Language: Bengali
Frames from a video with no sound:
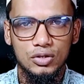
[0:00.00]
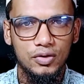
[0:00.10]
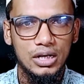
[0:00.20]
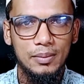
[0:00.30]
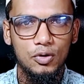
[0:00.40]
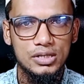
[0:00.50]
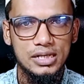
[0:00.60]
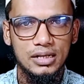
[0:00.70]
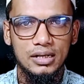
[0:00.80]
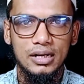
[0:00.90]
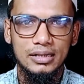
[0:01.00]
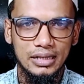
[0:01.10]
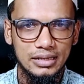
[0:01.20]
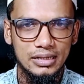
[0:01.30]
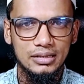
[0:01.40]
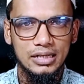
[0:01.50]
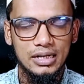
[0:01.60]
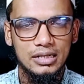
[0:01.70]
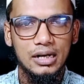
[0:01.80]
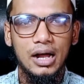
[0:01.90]
সফলকাম হয়েছেন তাদের
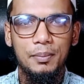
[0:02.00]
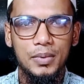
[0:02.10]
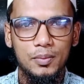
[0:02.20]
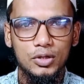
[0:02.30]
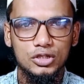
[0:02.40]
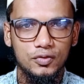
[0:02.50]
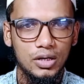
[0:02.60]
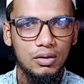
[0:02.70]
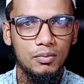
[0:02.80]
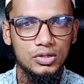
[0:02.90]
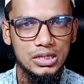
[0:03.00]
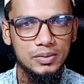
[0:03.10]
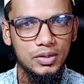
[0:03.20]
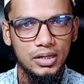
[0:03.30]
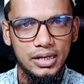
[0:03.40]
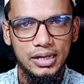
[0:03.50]
যারা যারা আপনার পথে সফলকাম হয়েছে যেমন